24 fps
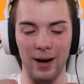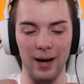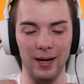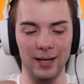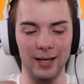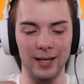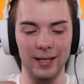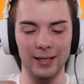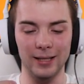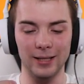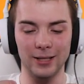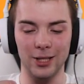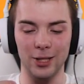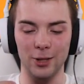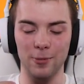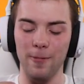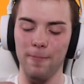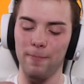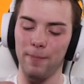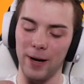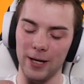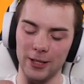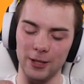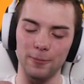ale jesteśmy
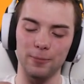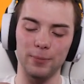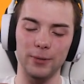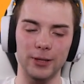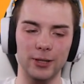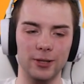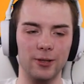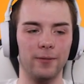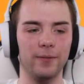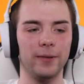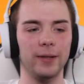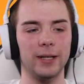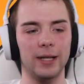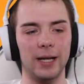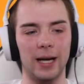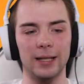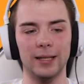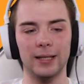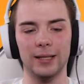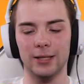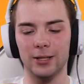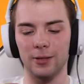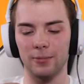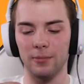bardzo blisko
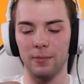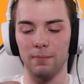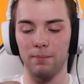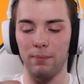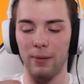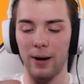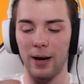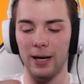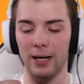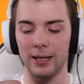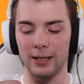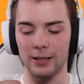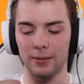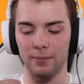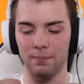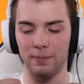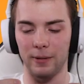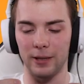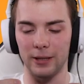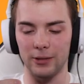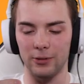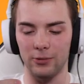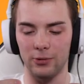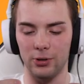wygranej, co mi bardzo,
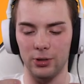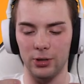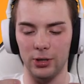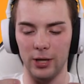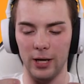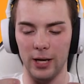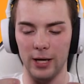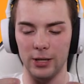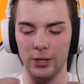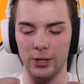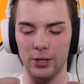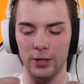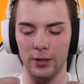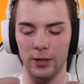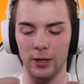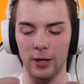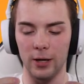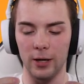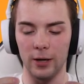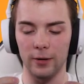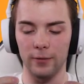bardzo cieszy,